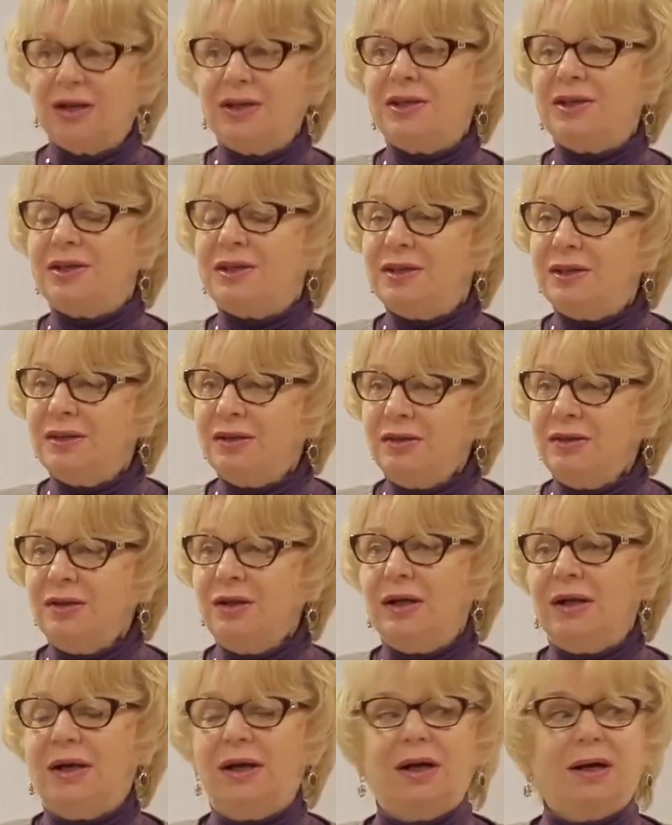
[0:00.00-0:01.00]
Хилл э,
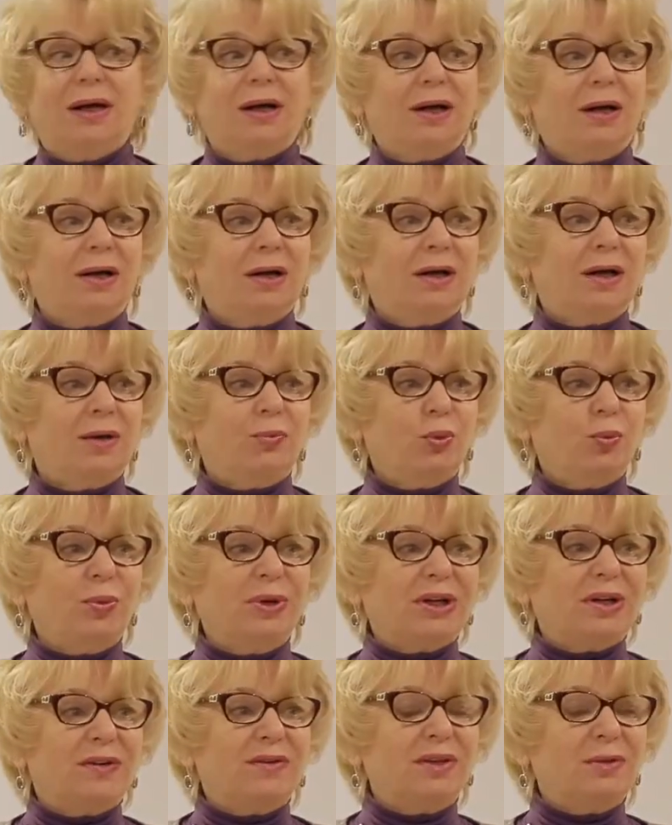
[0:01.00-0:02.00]

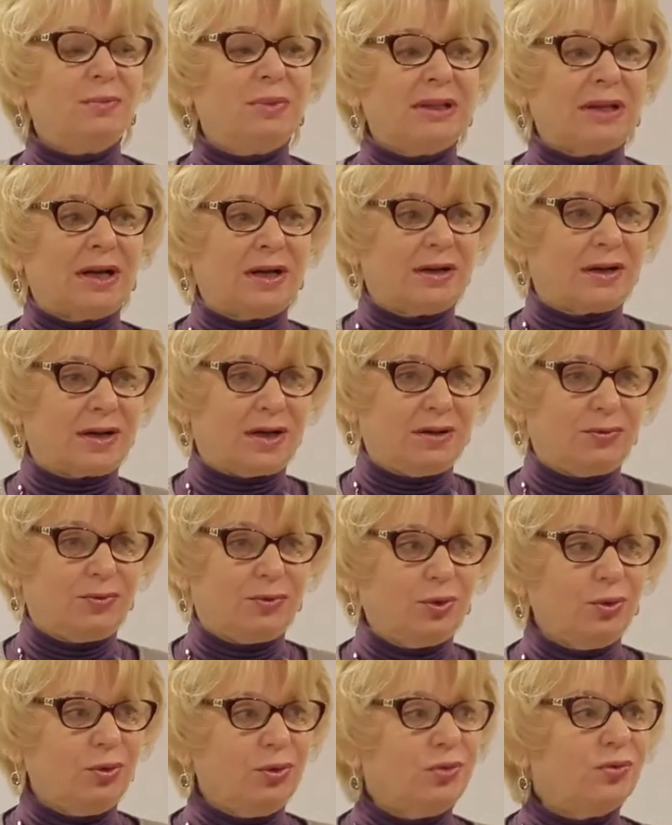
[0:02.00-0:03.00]
опубликовал
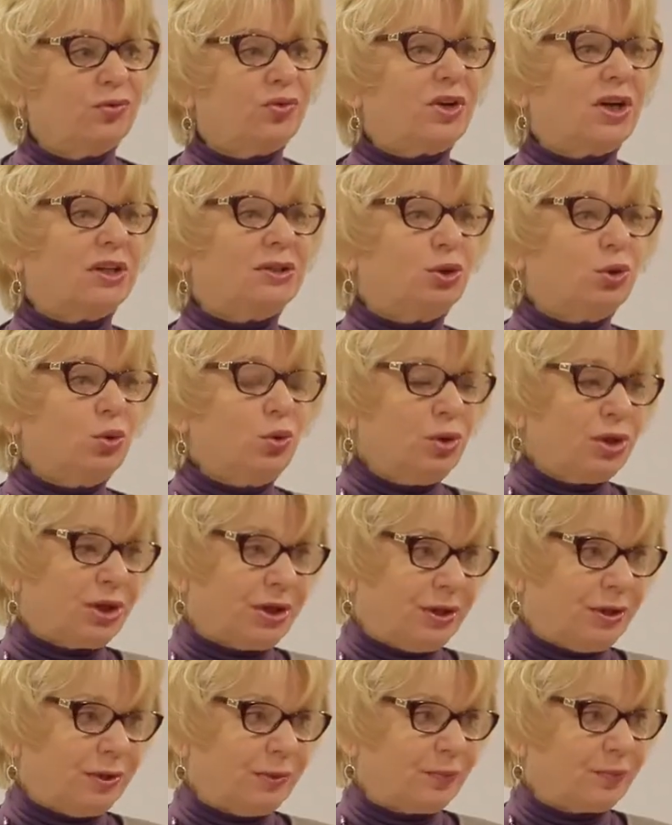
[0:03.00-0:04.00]
монографию, в
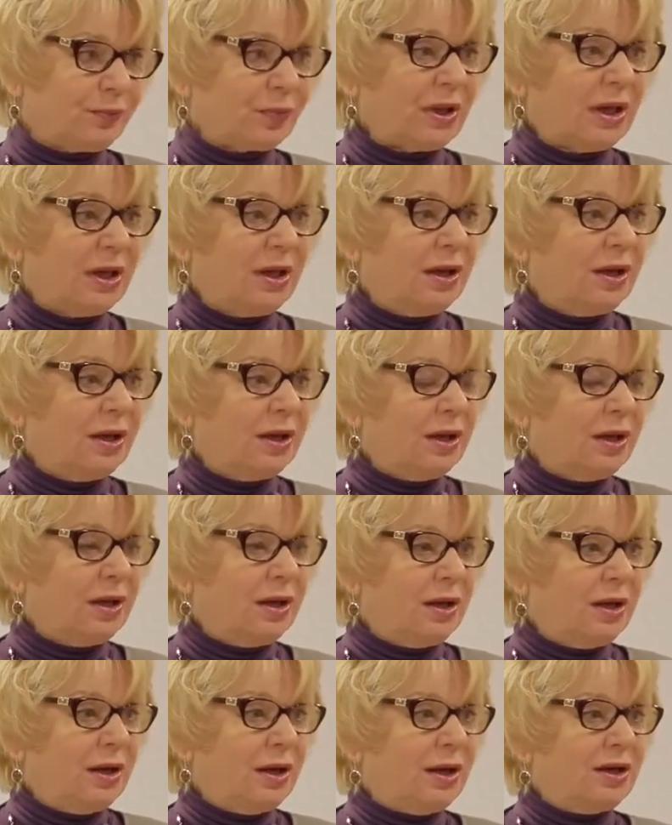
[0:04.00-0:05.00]
которой
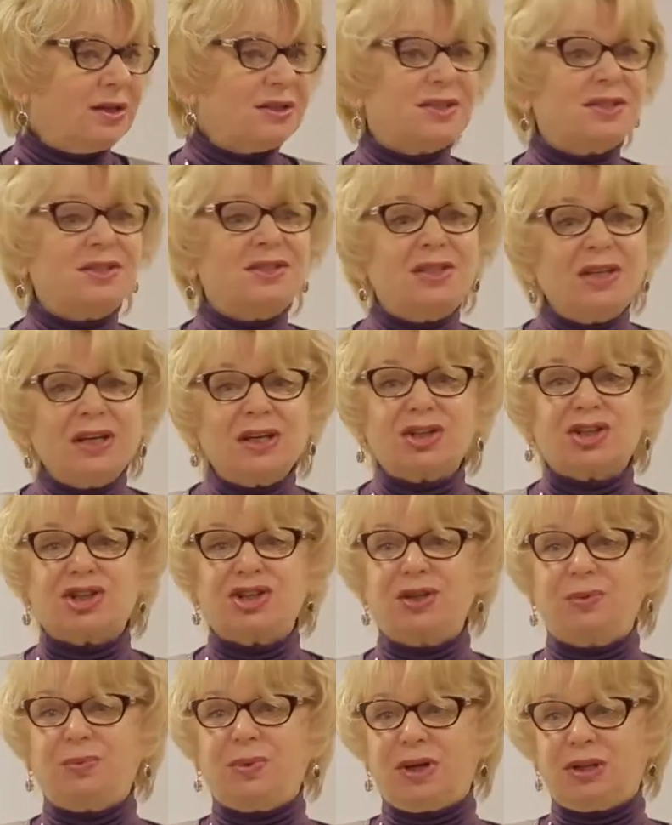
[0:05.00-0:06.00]
а,
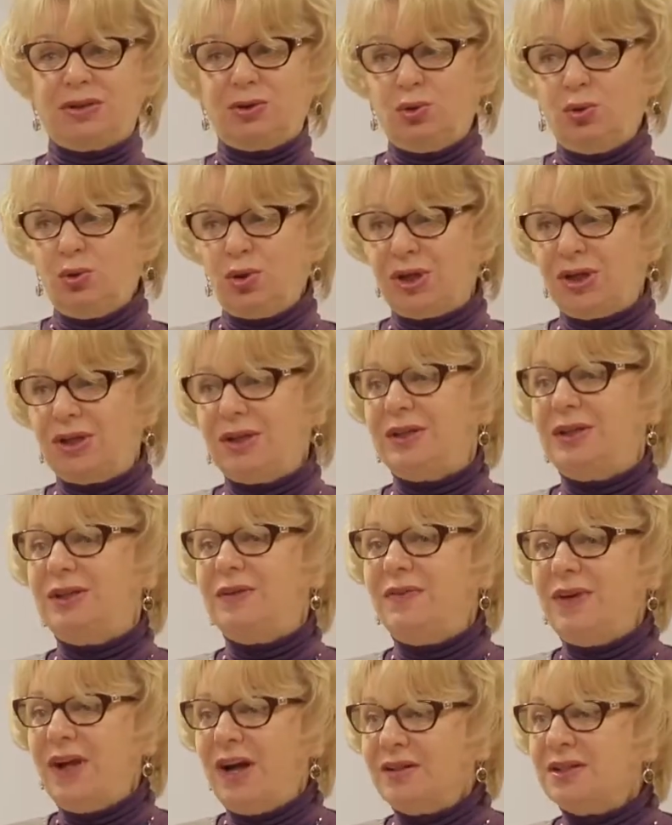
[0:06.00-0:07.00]
стержнем которой
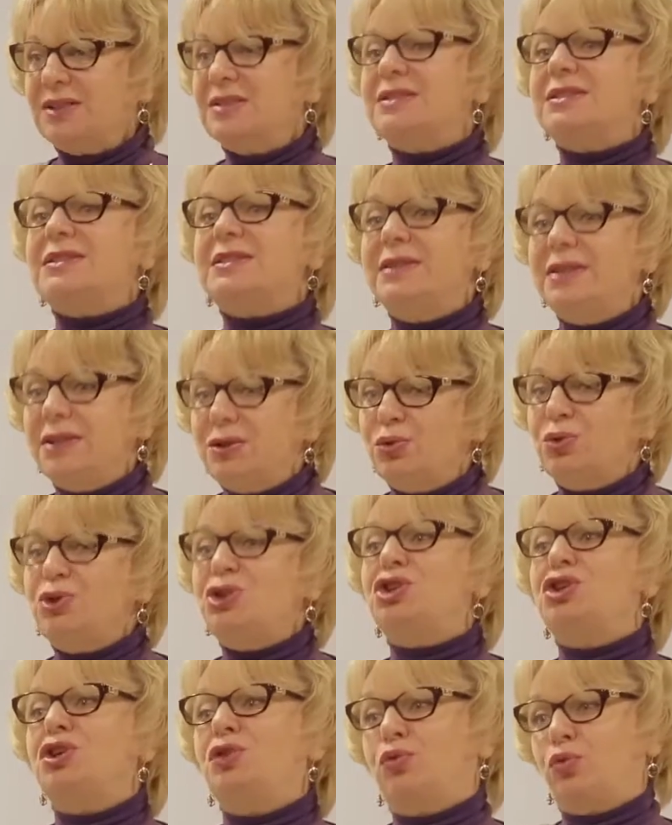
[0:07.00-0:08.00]
являлась
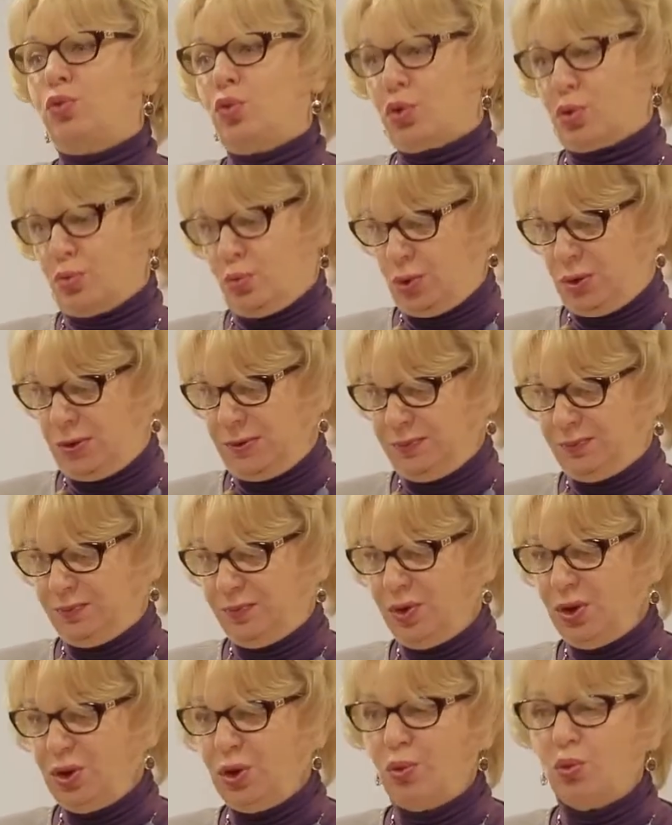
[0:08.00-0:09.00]
следующая формула.
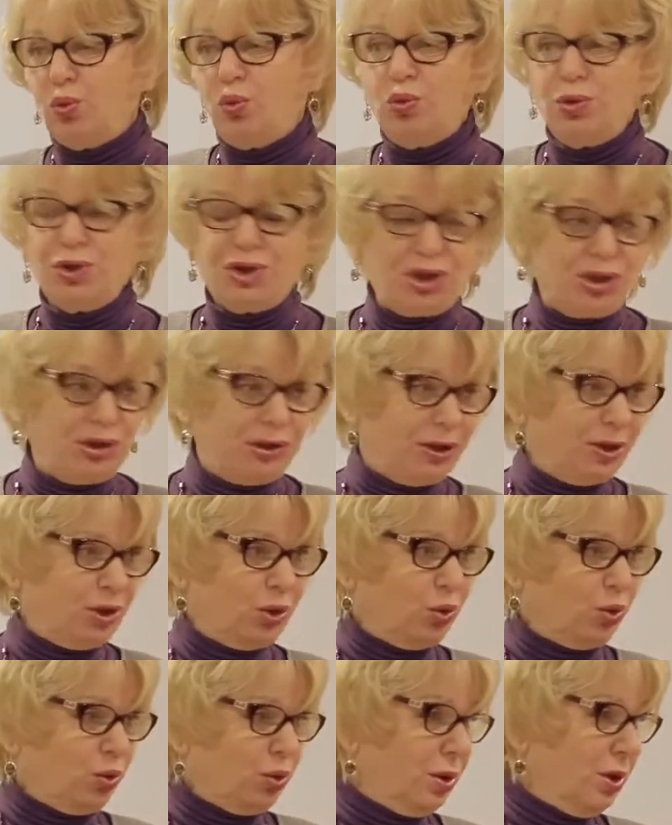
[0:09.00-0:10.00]
Ее очень
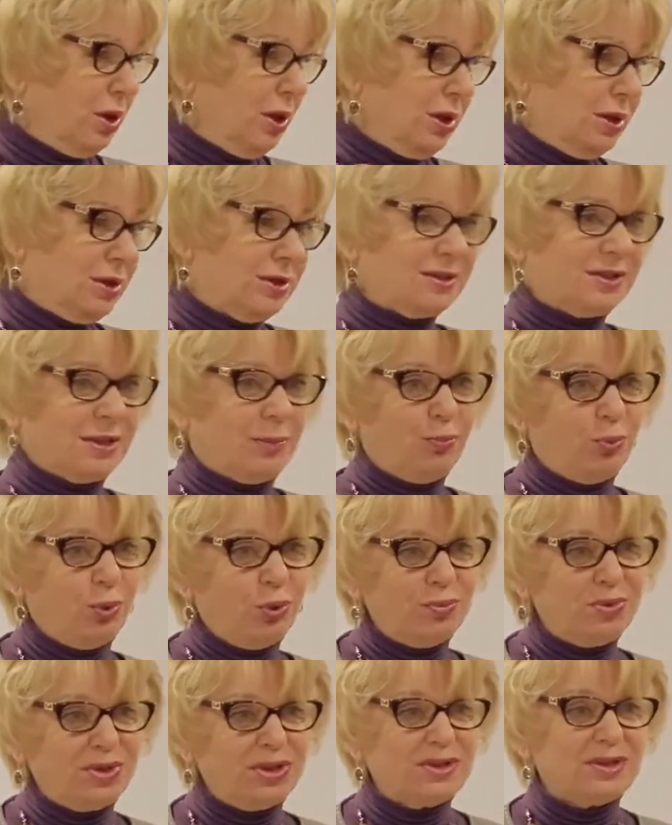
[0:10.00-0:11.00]
легко
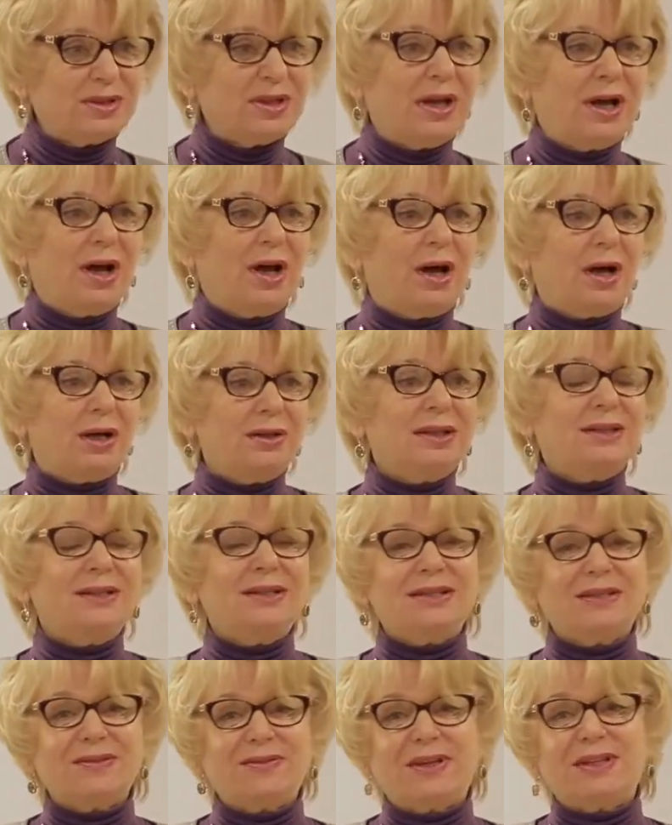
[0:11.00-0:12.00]
запомнить. Она
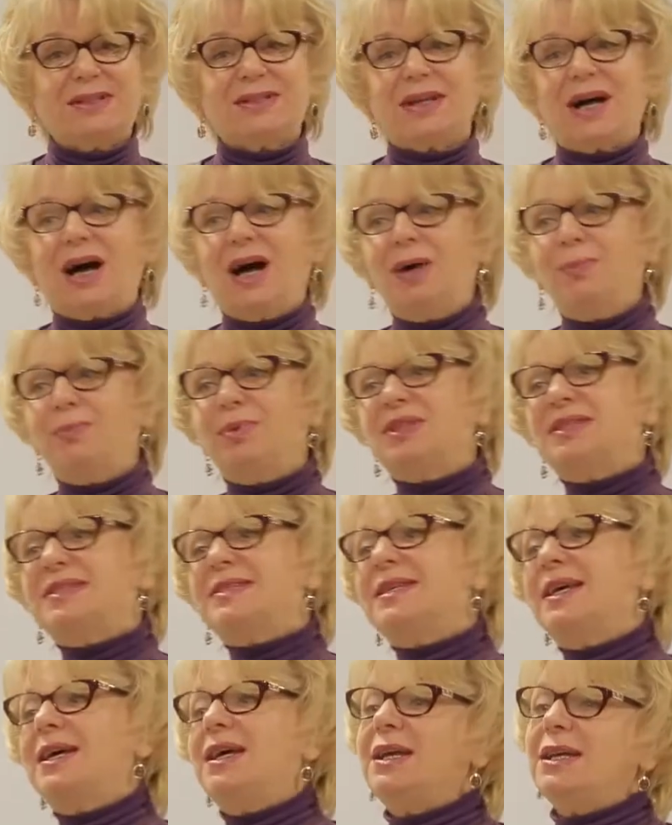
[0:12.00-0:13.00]
называется
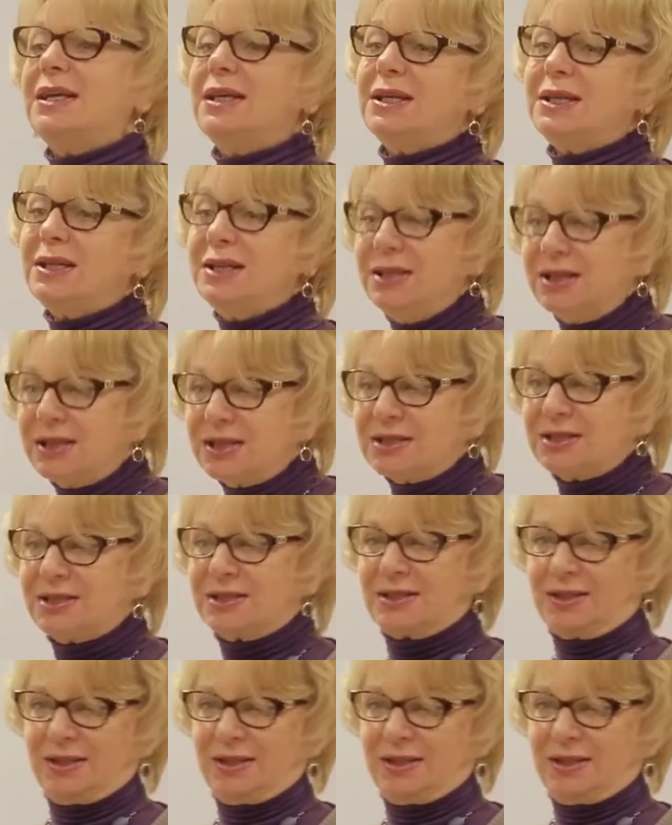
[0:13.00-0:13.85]
ABCX